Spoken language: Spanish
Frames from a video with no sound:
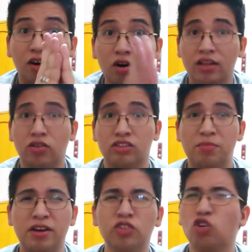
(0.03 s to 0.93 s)
Hola a todos
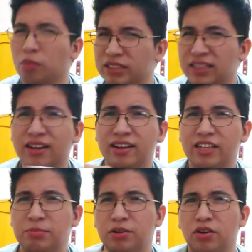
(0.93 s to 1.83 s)
amigos, ¿cómo están?
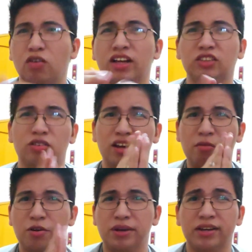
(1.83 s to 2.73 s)
Espero de corazón que
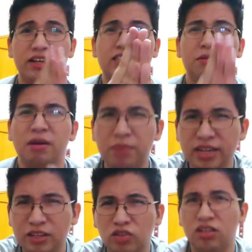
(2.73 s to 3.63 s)
muy bien y sean
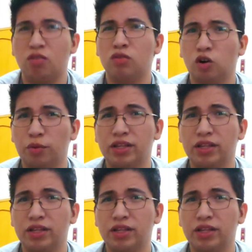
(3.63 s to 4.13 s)
bienvenidos a un nuevo